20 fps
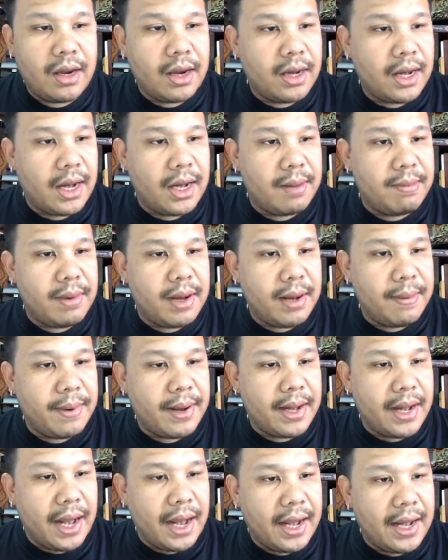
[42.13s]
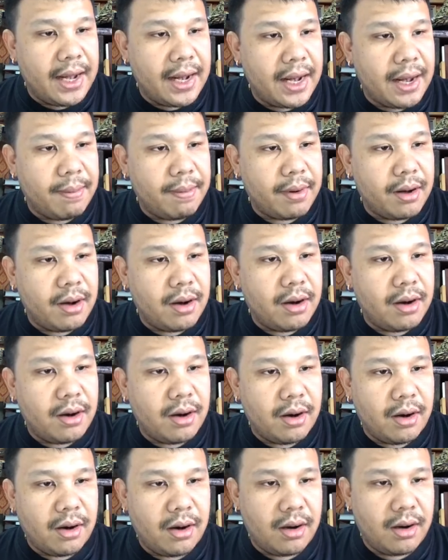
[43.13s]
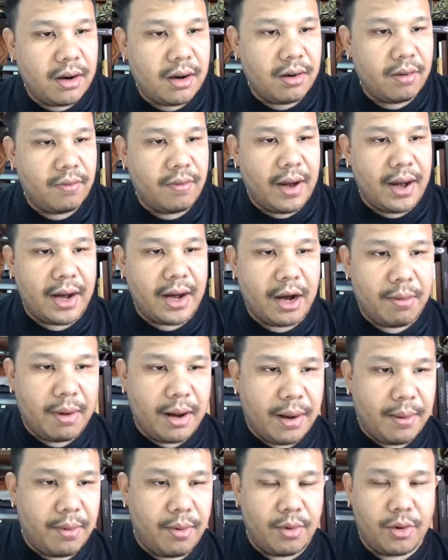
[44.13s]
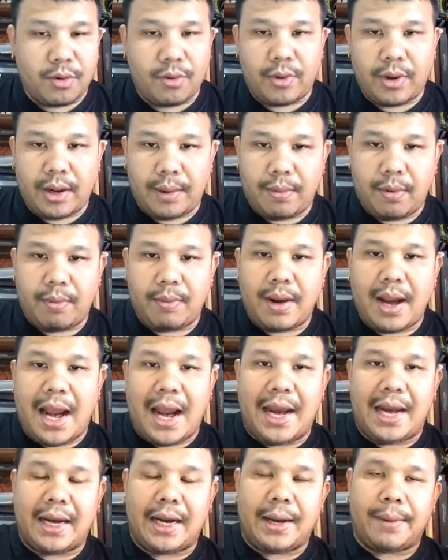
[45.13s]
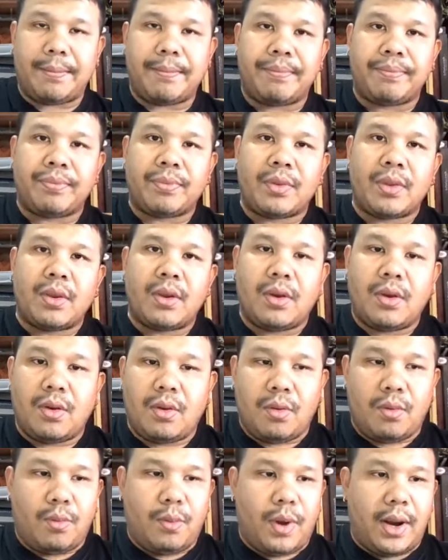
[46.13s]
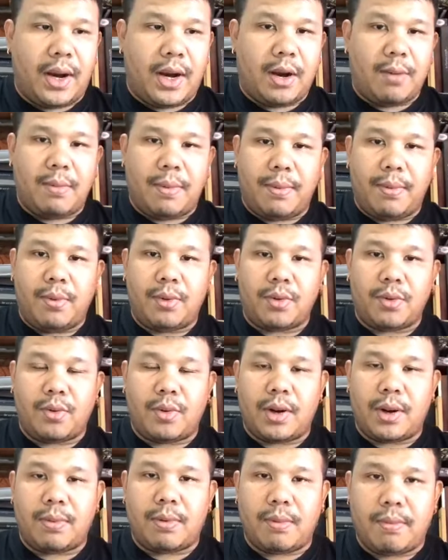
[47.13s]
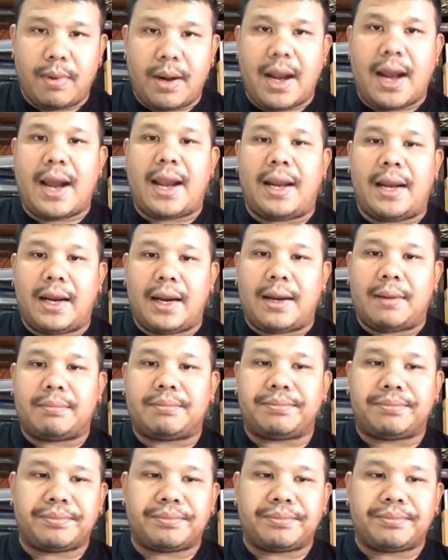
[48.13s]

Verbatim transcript: ท่านที่ไม่ได้ไปไหนนะครับ ก็แวะเข้ามาพูดคุยกับผมได้นะครับ แวะเข้ามาพูดคุยกับผมได้นะครับ